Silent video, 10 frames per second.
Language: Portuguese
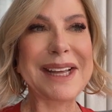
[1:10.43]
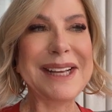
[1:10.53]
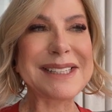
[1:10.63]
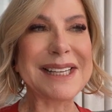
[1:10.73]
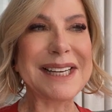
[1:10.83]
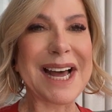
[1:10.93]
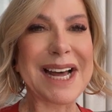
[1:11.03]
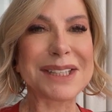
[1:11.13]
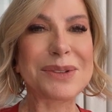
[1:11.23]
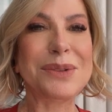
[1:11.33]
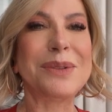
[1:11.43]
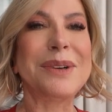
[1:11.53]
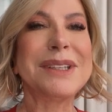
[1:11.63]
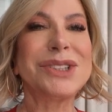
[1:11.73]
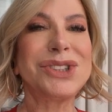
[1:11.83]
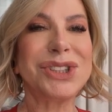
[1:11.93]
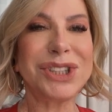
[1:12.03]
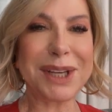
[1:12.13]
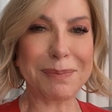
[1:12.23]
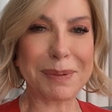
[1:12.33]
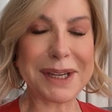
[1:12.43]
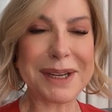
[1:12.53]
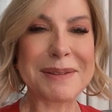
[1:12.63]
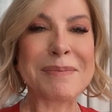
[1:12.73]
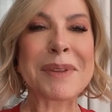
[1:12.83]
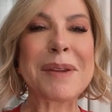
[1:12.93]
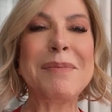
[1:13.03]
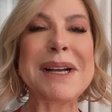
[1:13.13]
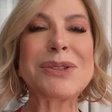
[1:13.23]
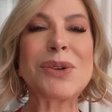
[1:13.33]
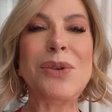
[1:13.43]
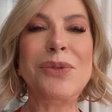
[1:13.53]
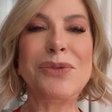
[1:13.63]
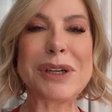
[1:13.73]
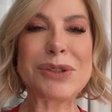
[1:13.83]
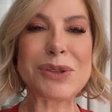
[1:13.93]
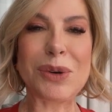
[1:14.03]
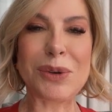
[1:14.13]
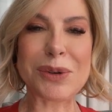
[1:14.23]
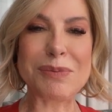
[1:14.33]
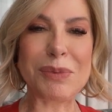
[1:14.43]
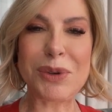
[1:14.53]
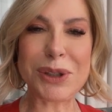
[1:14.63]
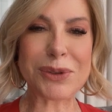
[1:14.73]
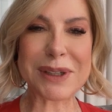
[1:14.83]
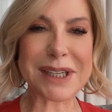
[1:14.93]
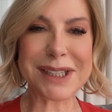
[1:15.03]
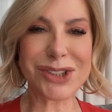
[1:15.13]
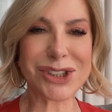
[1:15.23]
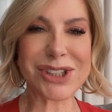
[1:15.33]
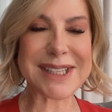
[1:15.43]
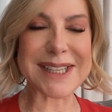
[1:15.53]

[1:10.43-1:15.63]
esse lado Chipre, mas com um frescor muito grande de